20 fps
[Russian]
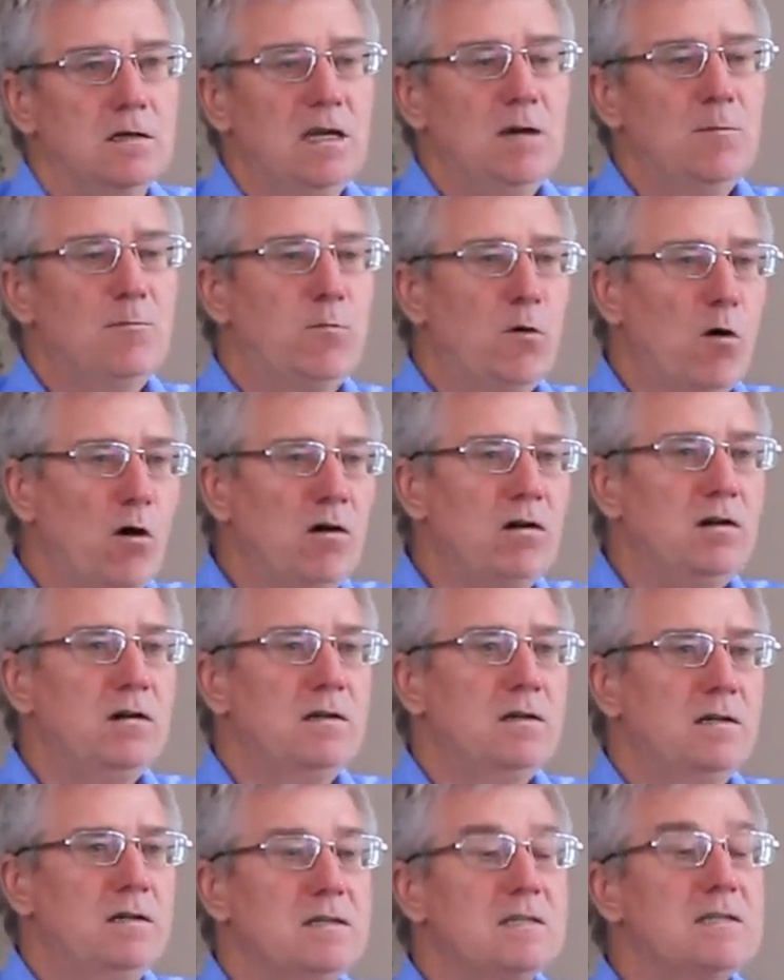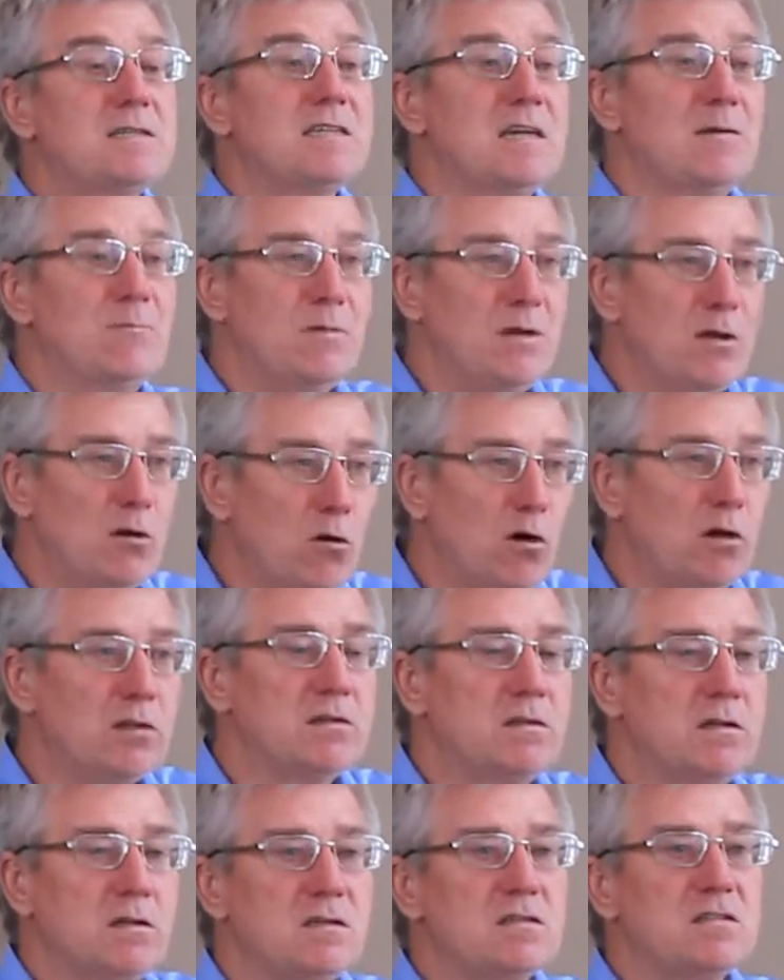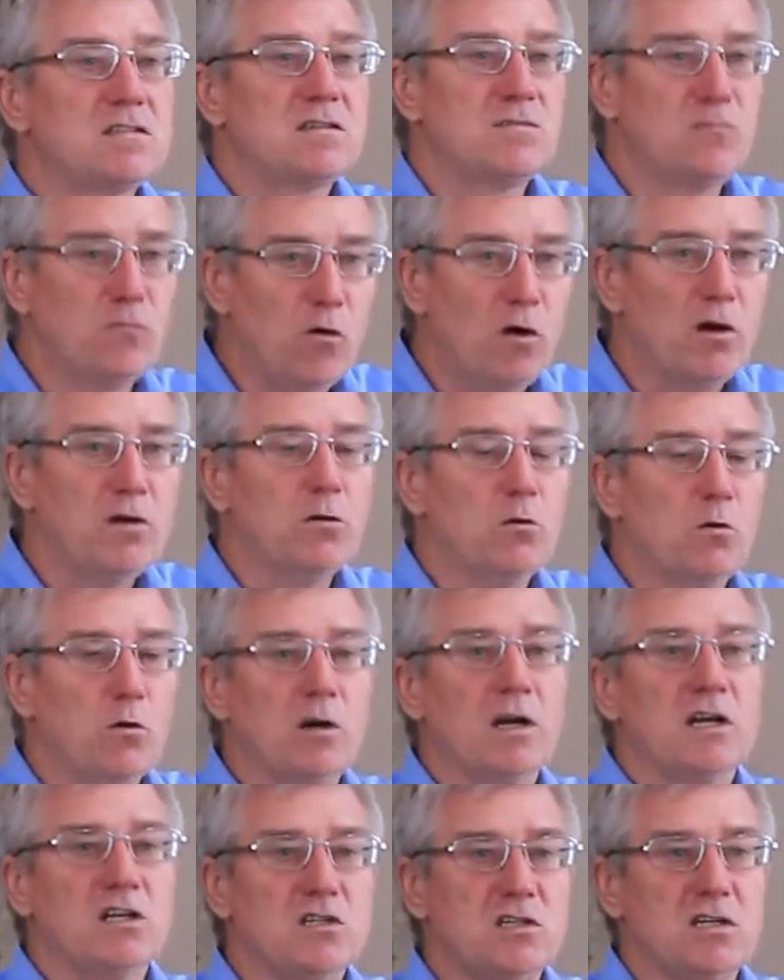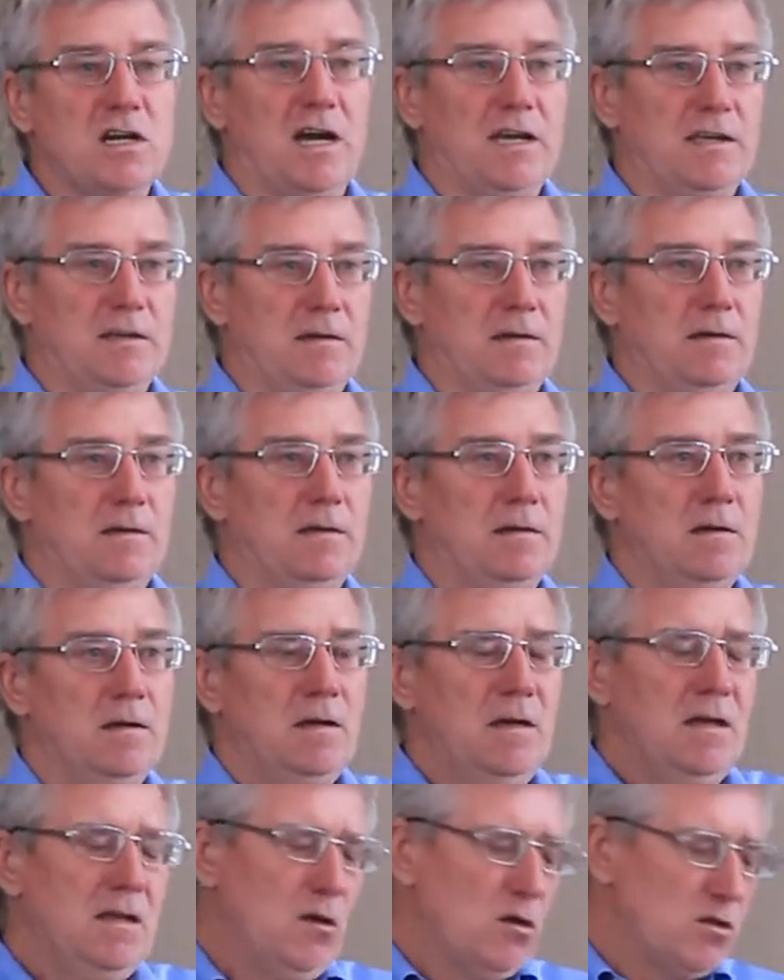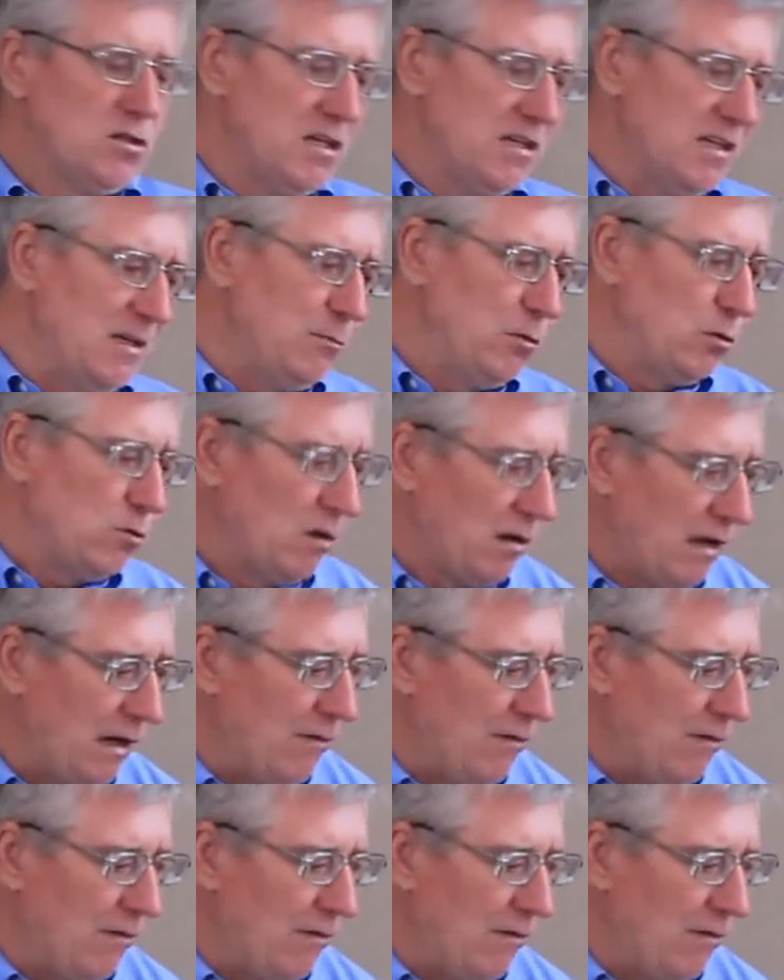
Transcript: и Бог соберет свой урожай. Я уже не буду